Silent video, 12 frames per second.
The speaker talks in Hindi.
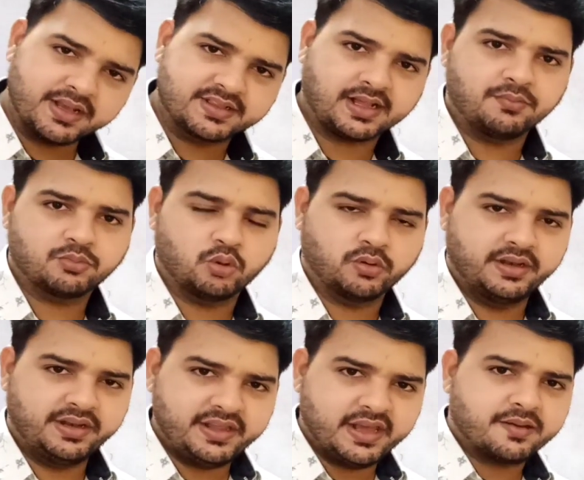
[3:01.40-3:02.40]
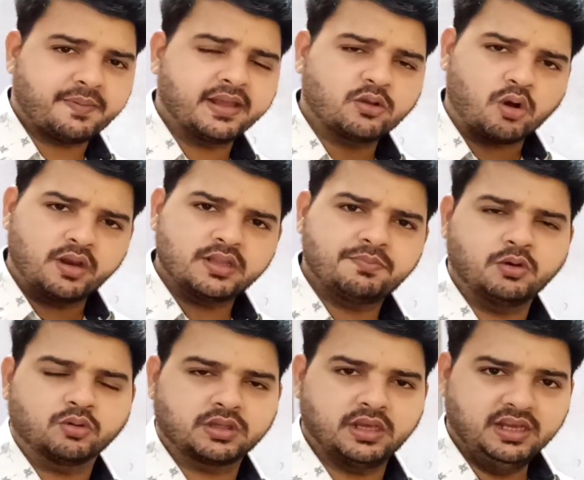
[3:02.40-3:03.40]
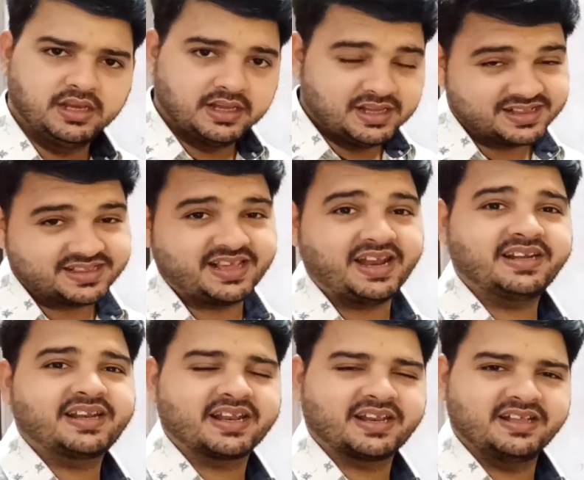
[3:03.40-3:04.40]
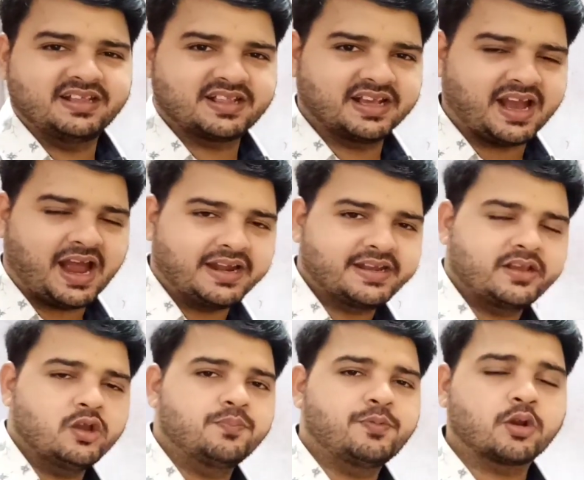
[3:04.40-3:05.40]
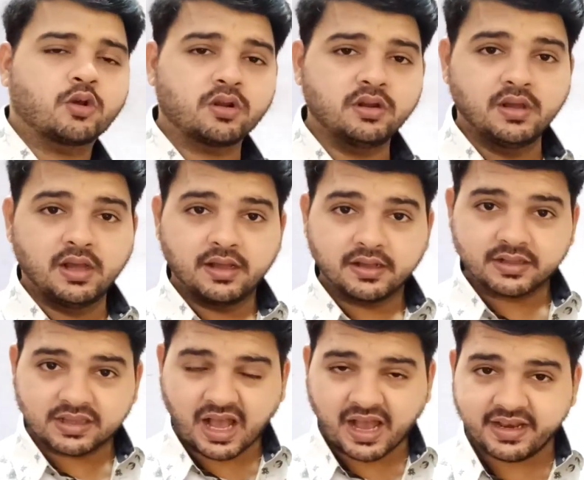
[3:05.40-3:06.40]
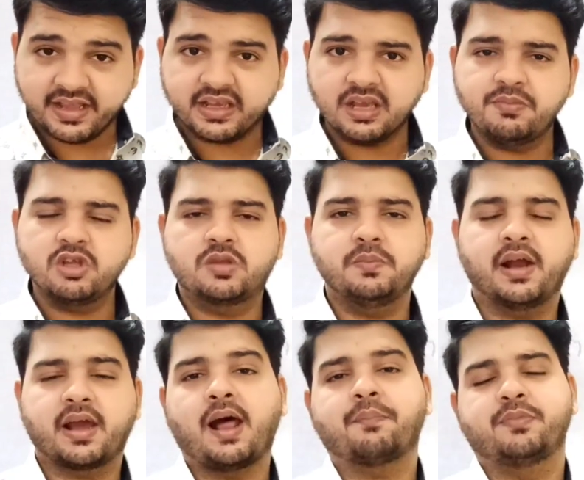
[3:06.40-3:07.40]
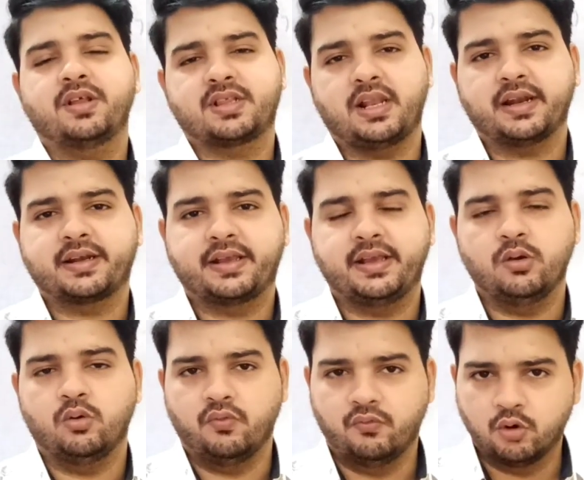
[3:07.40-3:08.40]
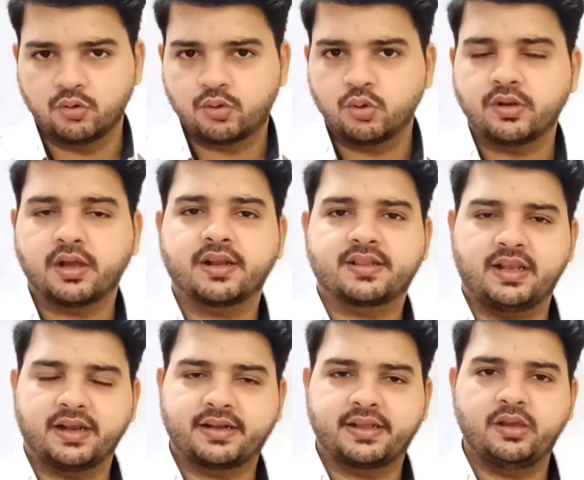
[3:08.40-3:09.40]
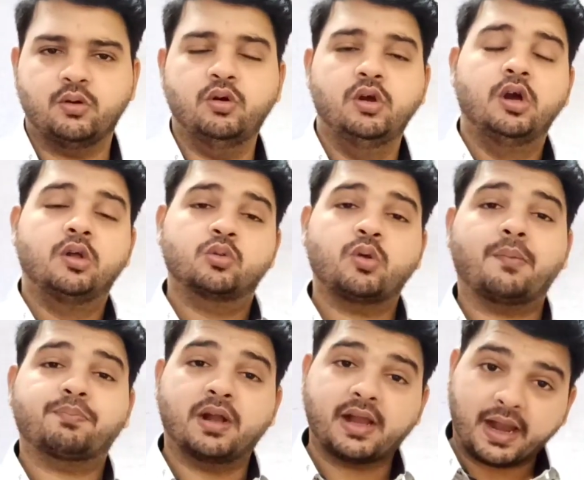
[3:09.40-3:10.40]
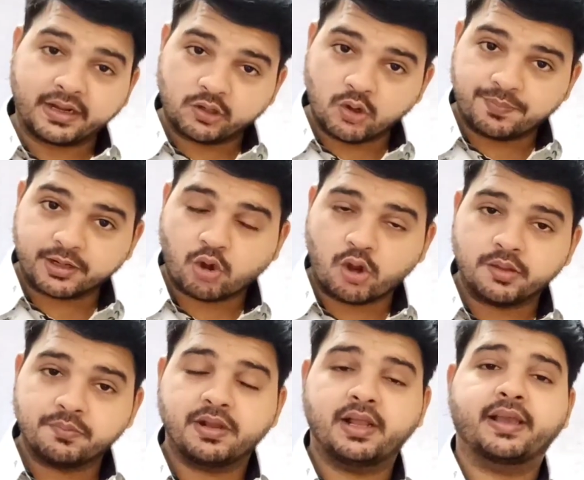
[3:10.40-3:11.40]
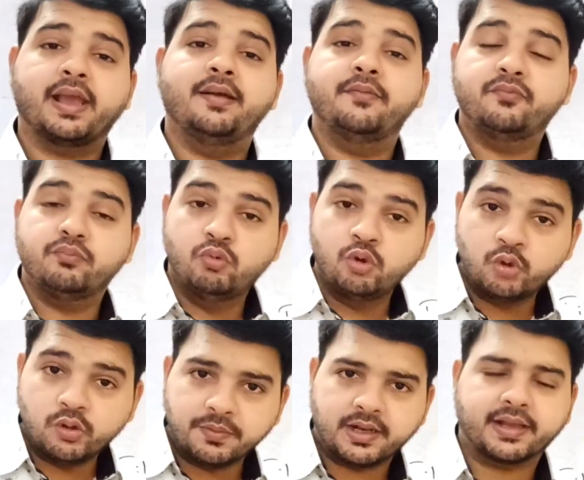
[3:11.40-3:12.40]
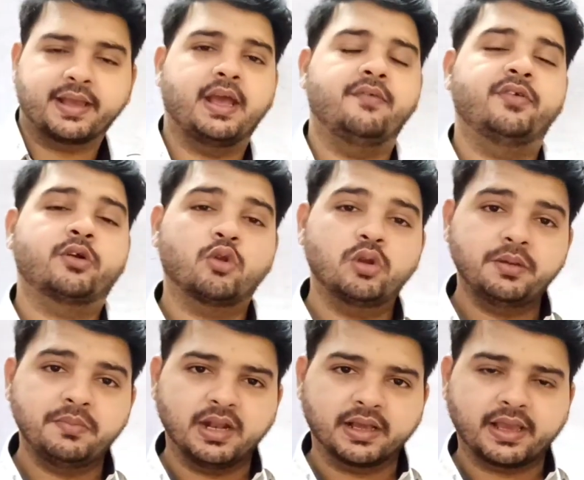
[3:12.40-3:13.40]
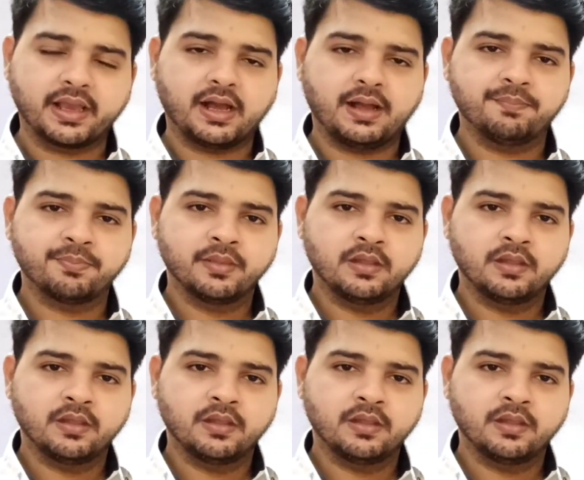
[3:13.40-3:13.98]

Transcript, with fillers: एग्जाम्स होंगे नियर बाई कॉलेज में होते सेंटर के जैसे घाट के ऊपर और थाने के बीच में अगर आपने सेलेक्ट किए हो वो जोन अगर सेलेक्ट किए हो तो आपका घाट के ऊपर कॉलेज में लगे मुलुंड में लगेगा विक्रोली में लगेगा